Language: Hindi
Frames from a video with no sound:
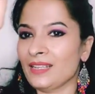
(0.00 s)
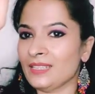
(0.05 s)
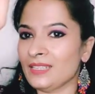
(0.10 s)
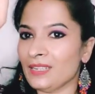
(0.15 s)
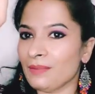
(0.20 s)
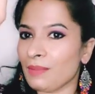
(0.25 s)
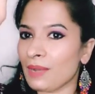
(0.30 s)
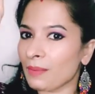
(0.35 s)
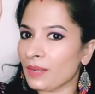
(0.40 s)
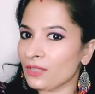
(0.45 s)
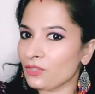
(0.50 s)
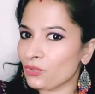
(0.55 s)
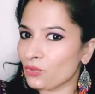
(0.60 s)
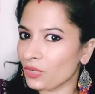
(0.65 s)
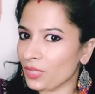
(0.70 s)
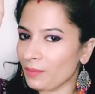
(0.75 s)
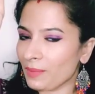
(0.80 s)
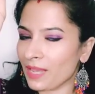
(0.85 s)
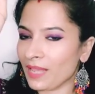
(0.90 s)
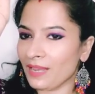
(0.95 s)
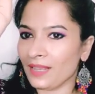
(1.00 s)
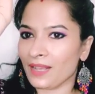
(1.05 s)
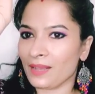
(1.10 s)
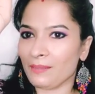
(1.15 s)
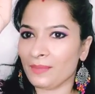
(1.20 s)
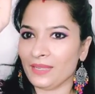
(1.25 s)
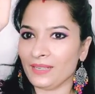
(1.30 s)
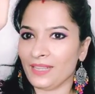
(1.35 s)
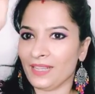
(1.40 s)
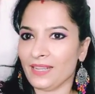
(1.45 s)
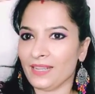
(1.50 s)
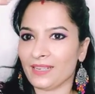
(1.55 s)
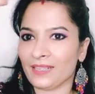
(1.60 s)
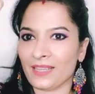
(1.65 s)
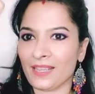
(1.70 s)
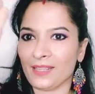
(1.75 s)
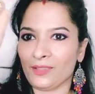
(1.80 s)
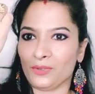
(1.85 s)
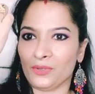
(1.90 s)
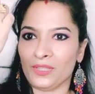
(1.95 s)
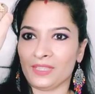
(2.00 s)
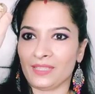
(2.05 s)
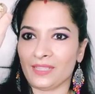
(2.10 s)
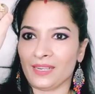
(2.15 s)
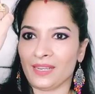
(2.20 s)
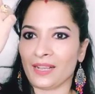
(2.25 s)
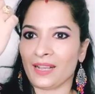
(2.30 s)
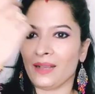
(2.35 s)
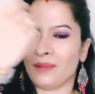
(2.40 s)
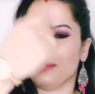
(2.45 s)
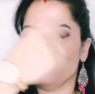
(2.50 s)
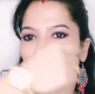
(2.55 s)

जब आपका चूड़ी पहनने का मन नहीं करता है तो इस तरह का आप